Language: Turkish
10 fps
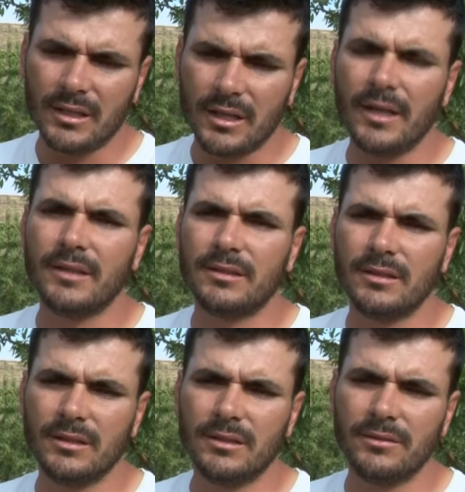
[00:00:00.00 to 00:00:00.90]
gayet
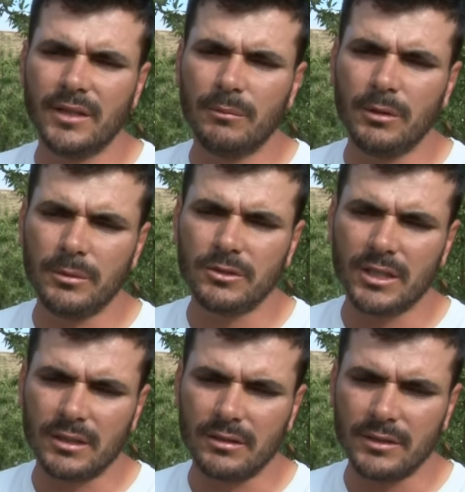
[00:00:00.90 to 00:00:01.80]
e, verimli bir
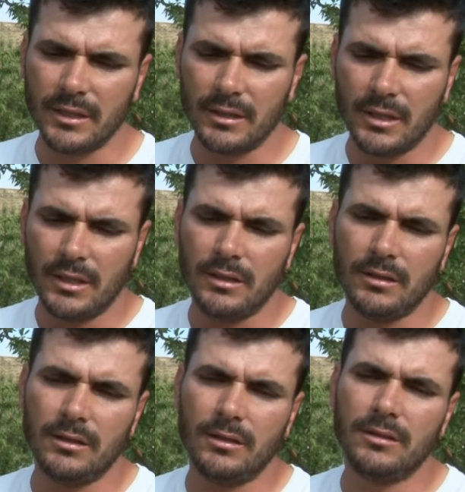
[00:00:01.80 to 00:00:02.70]
şekilde
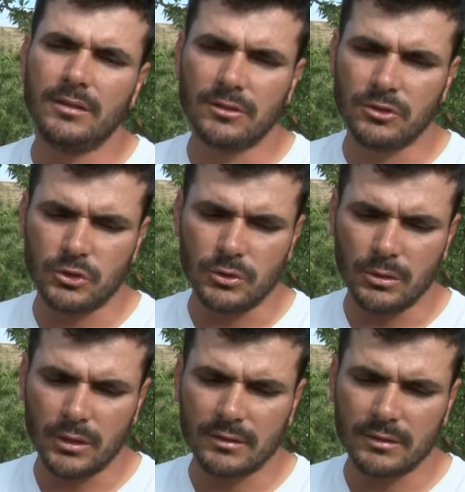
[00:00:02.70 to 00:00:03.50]
e, yetişiyor.